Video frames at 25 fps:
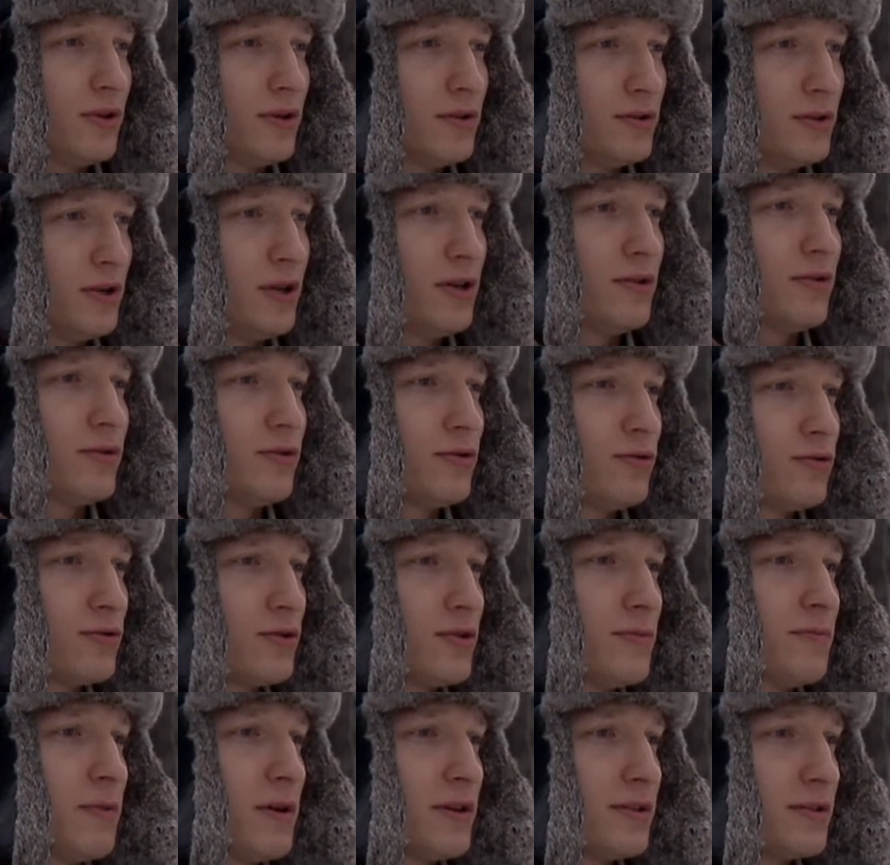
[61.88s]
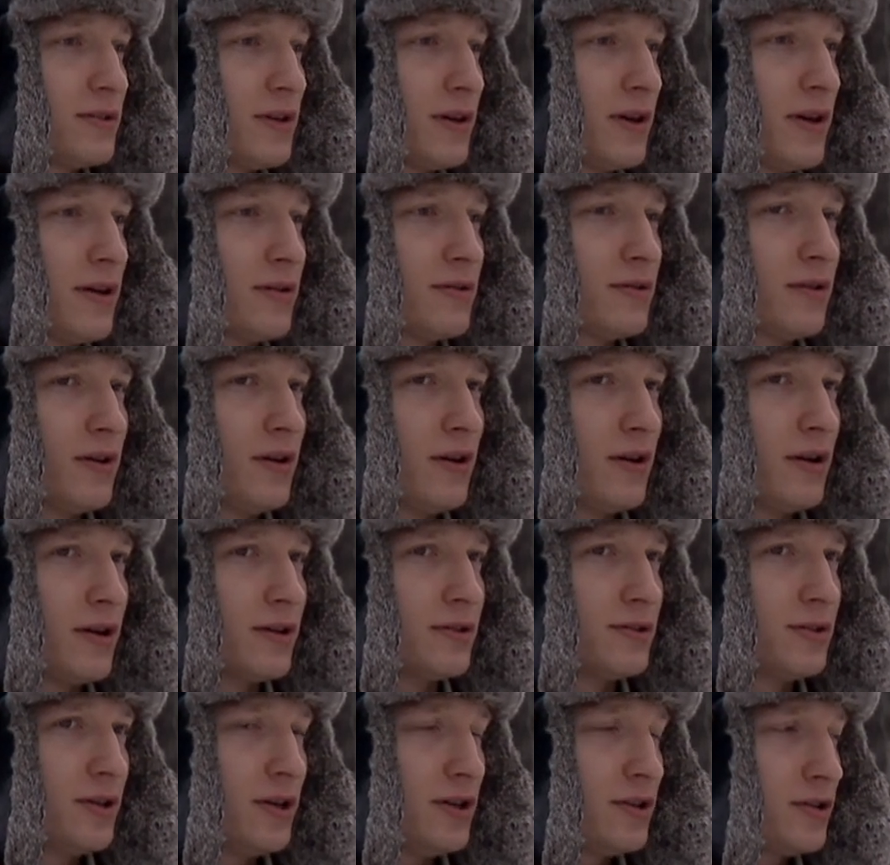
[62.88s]
э, дерево нужно поставить на
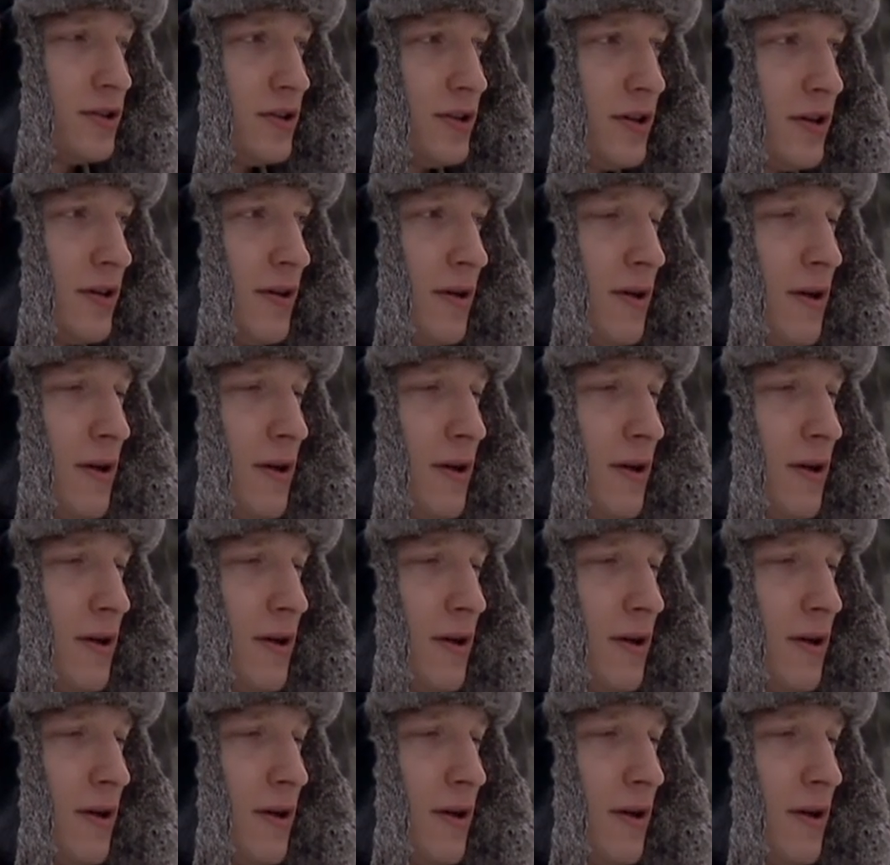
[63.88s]
растяжки.